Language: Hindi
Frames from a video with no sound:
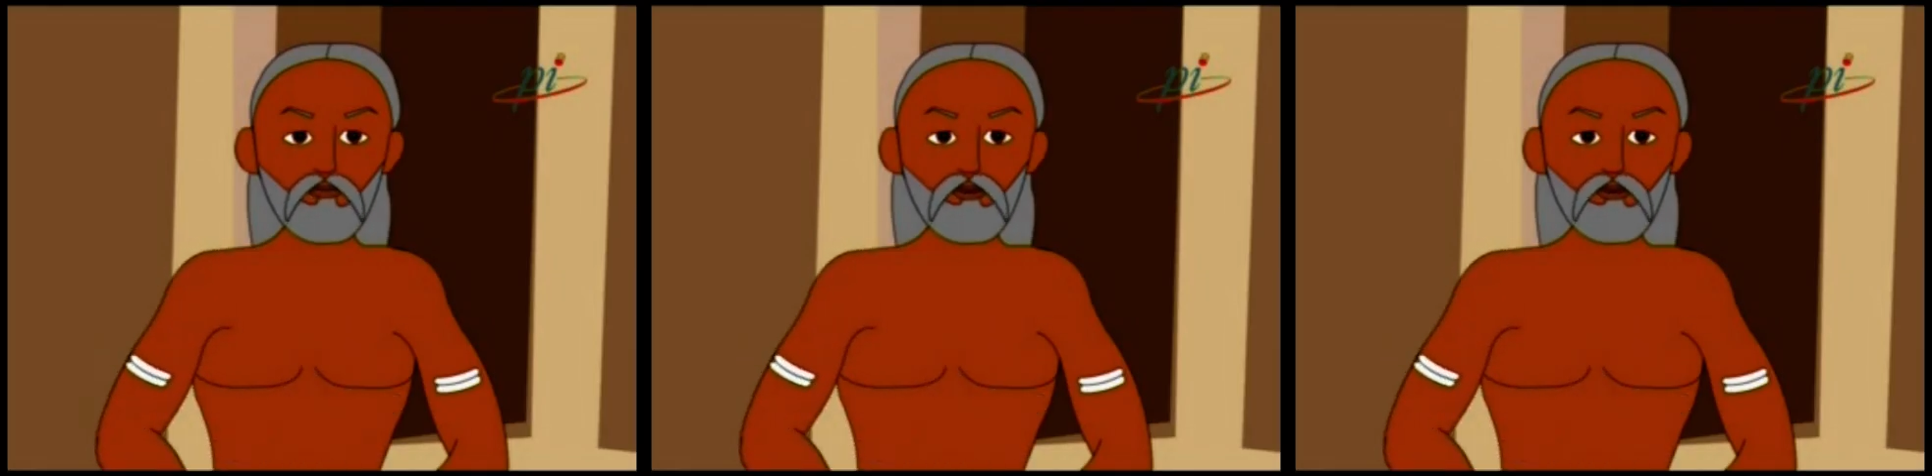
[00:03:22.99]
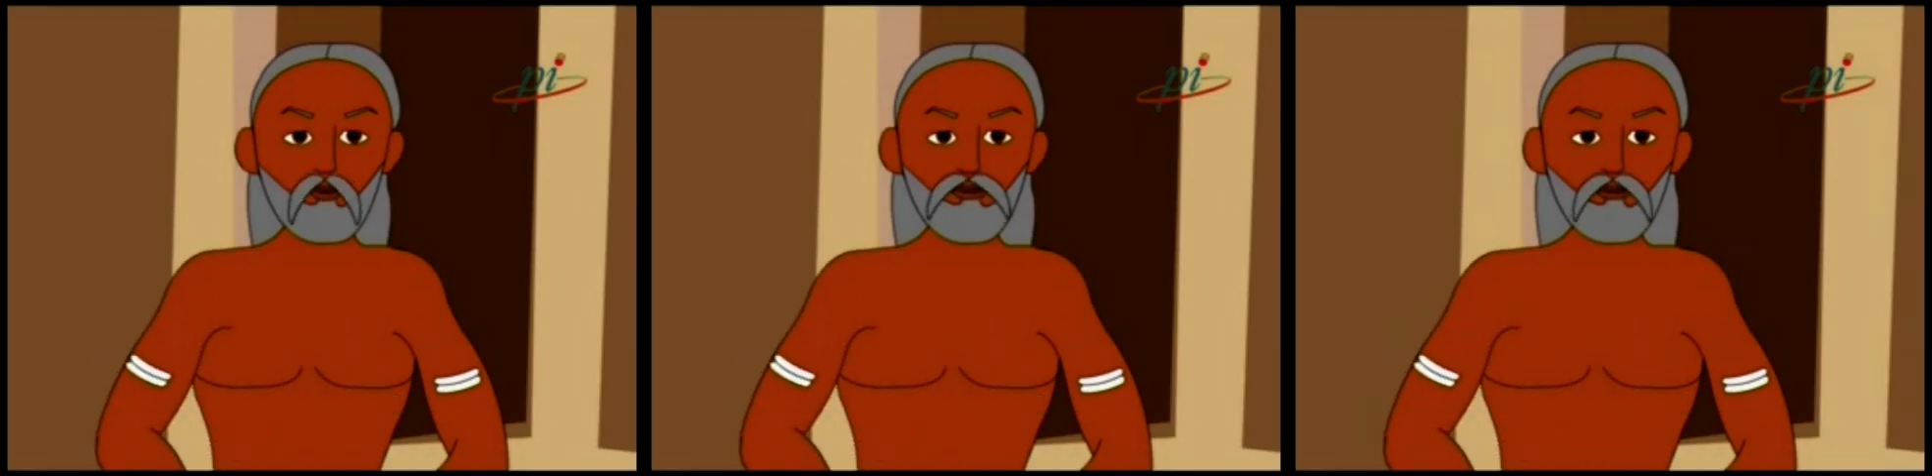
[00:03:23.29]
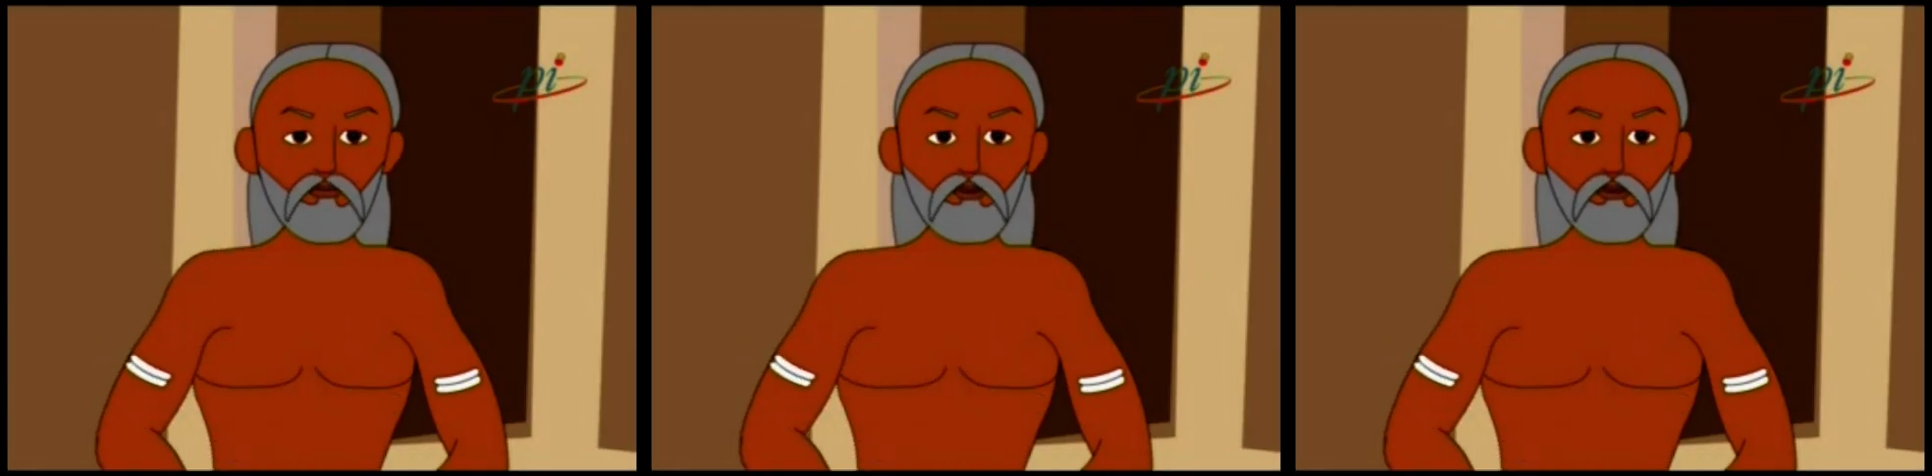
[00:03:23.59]

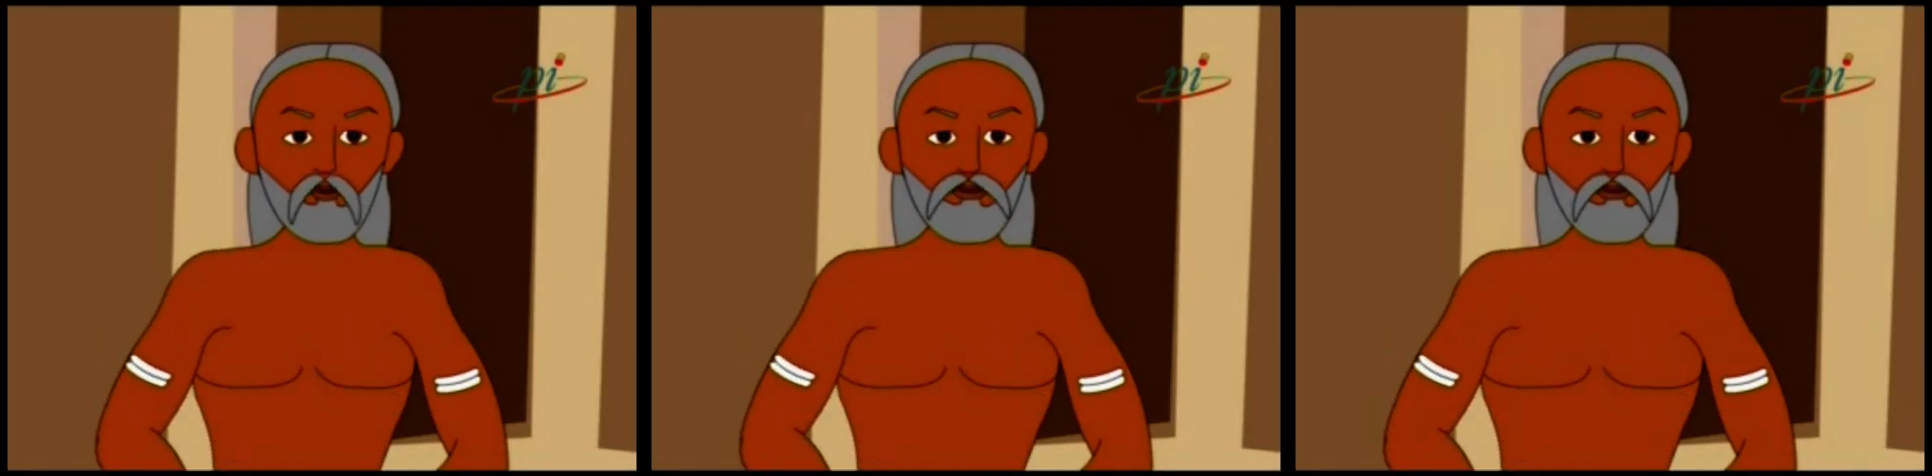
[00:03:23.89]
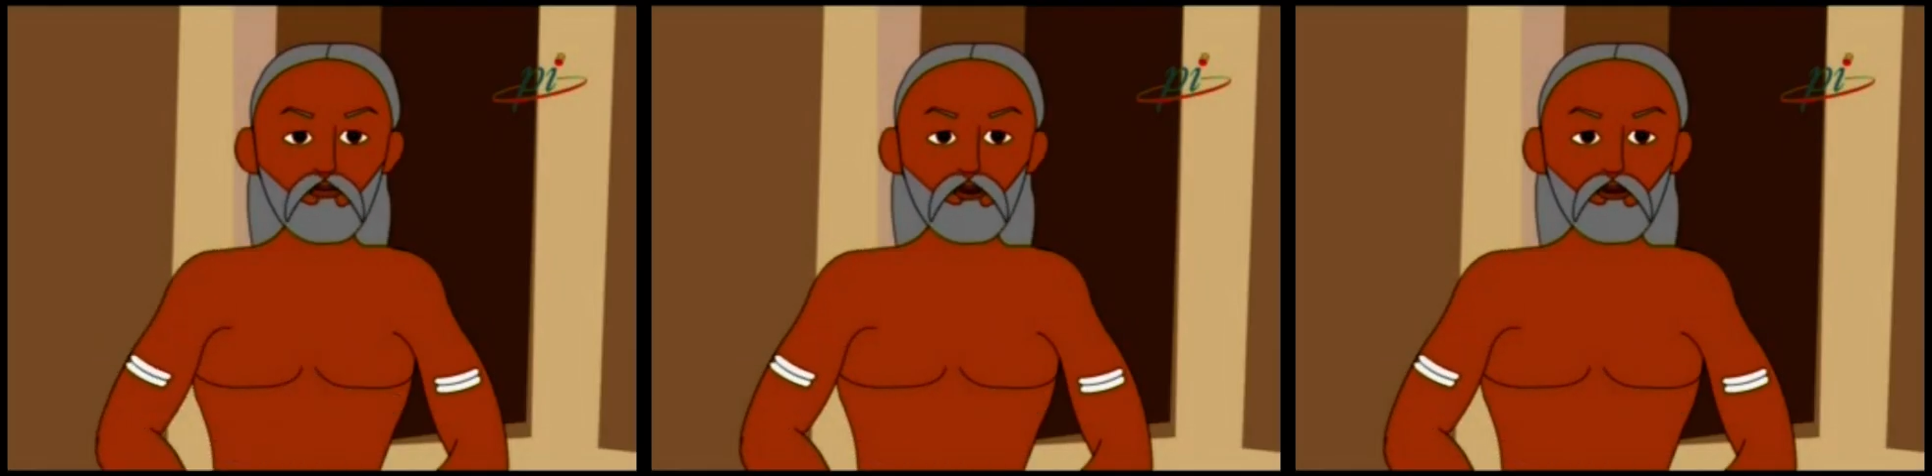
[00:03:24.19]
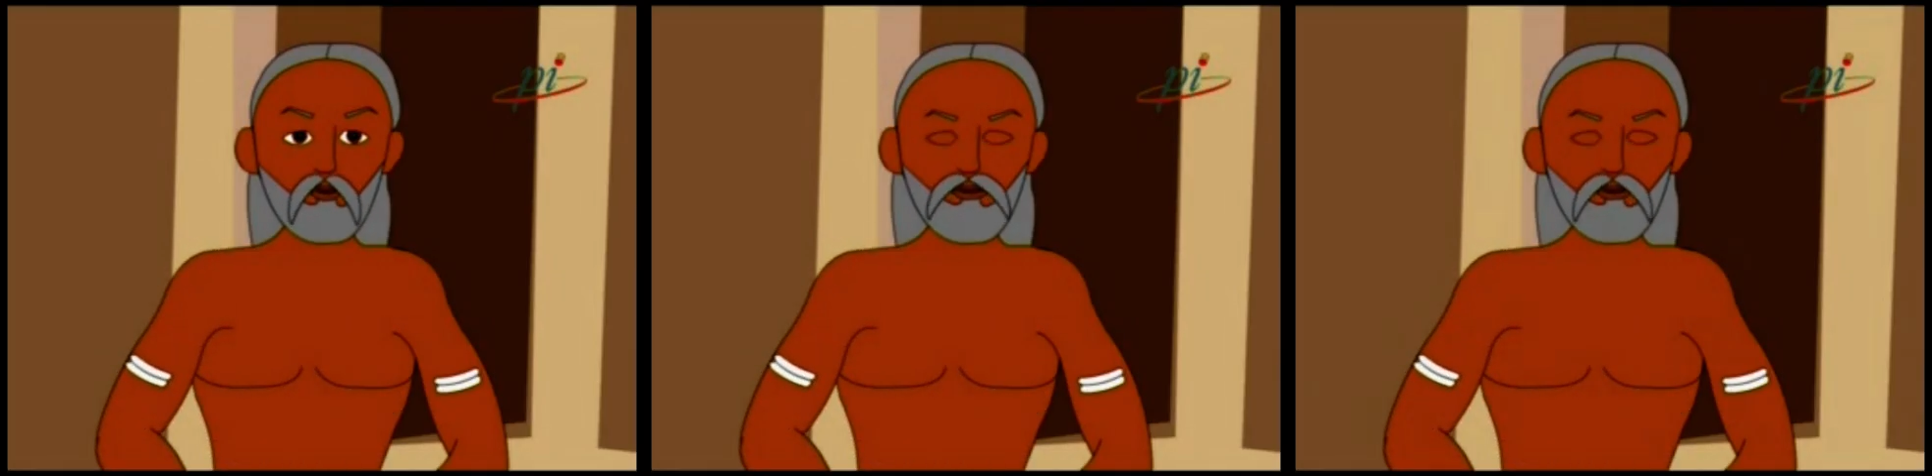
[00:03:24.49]
नाशपति के पेड़ों की
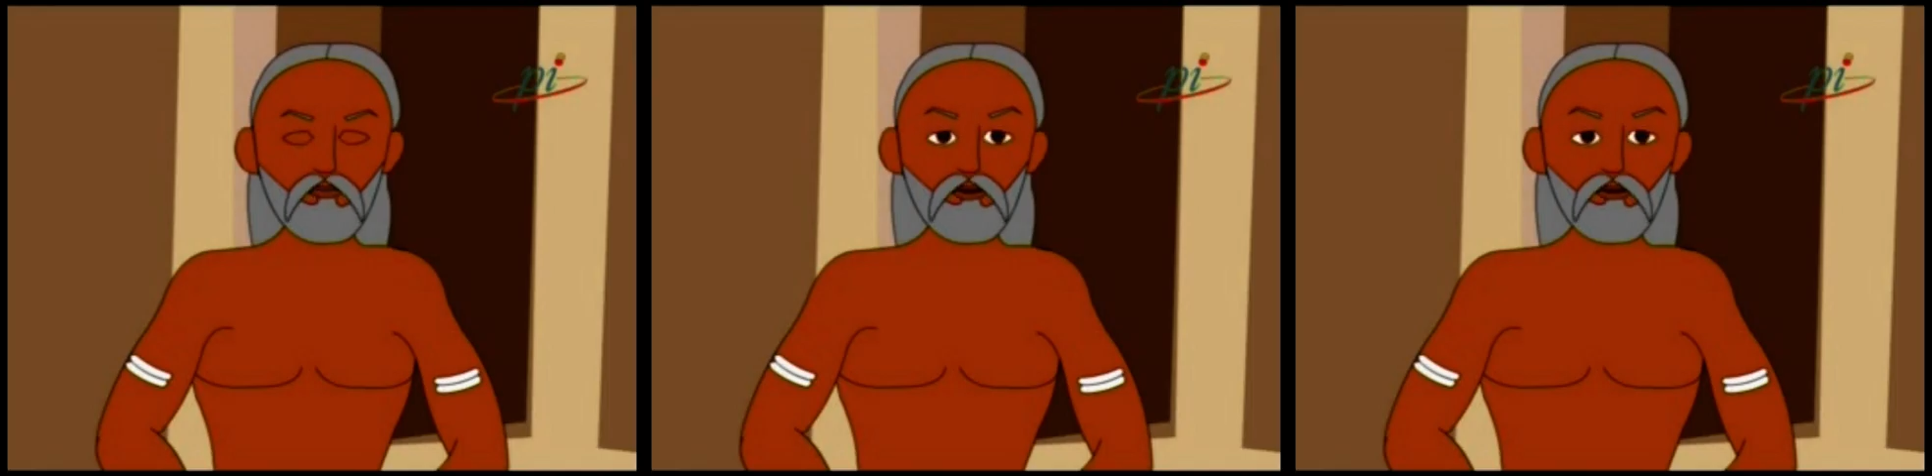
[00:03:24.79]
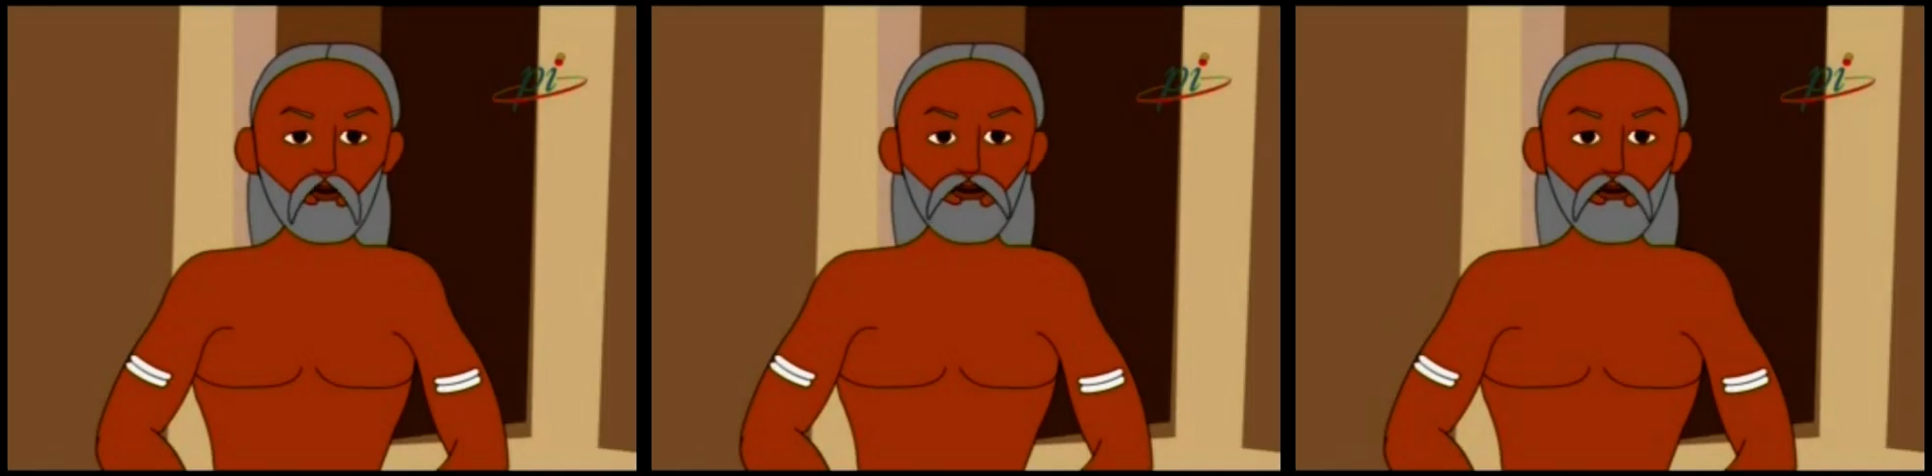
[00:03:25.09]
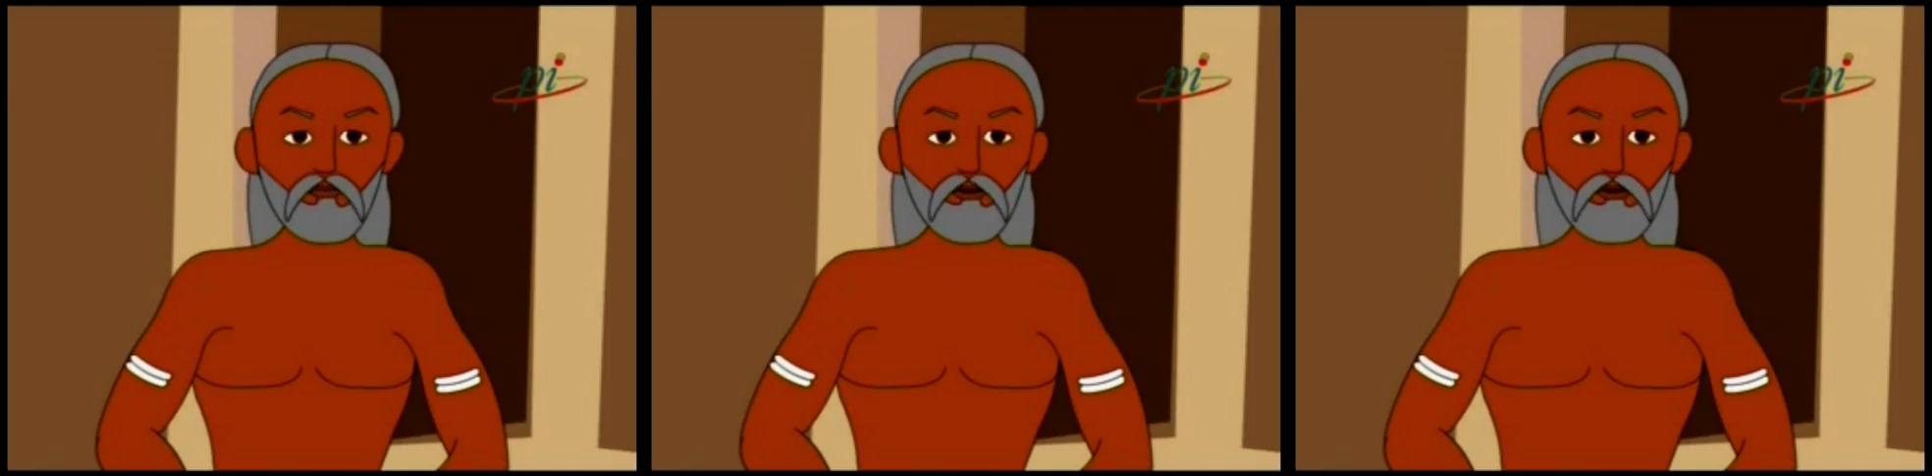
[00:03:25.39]
जड़ों का इस्तेमाल
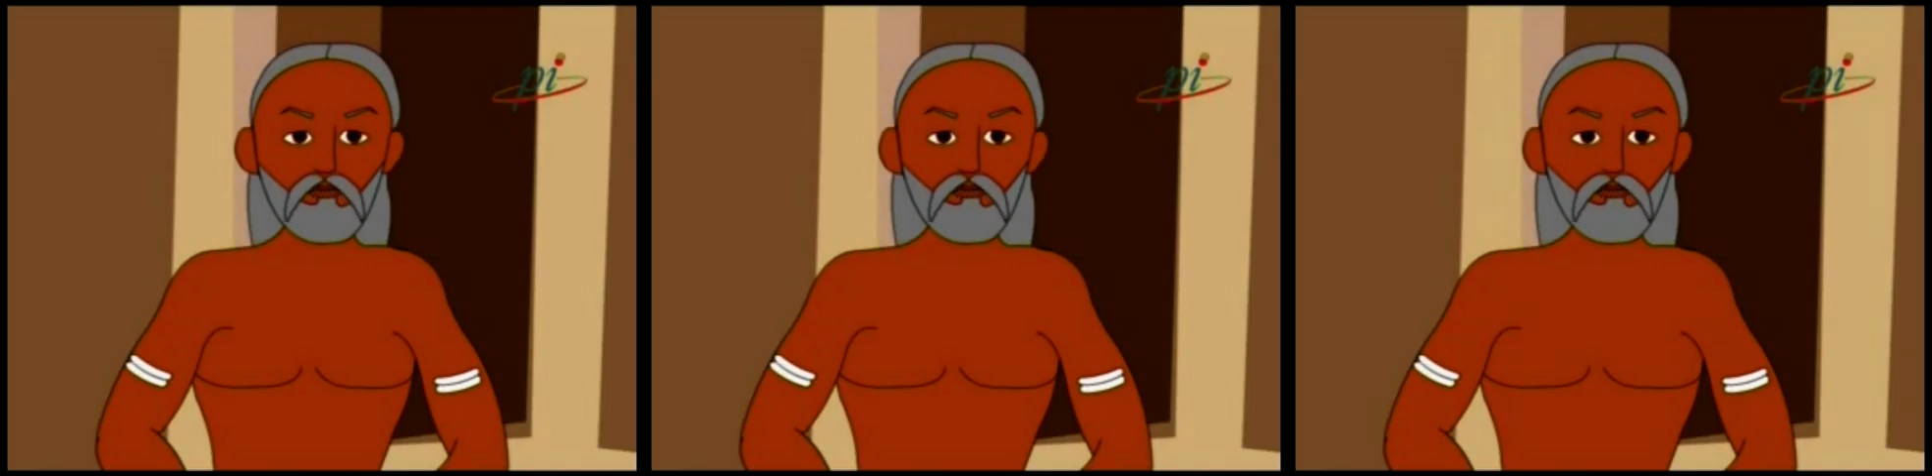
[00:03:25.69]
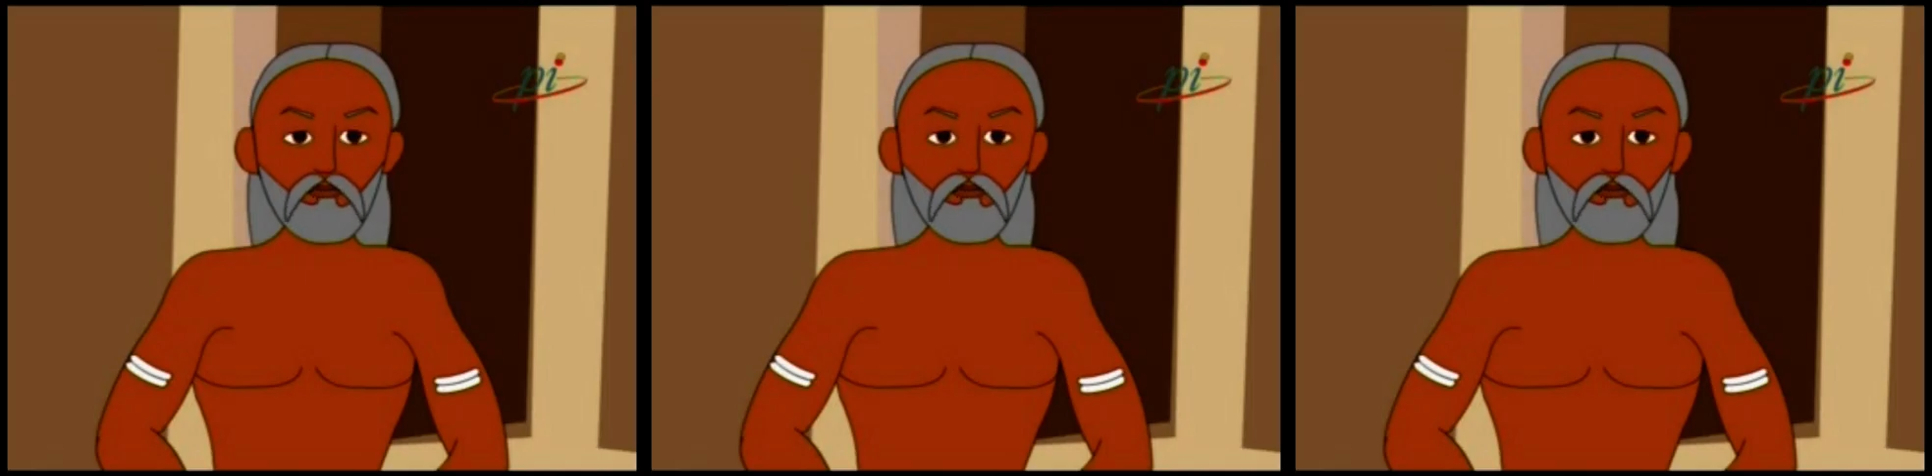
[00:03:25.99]
किया गया है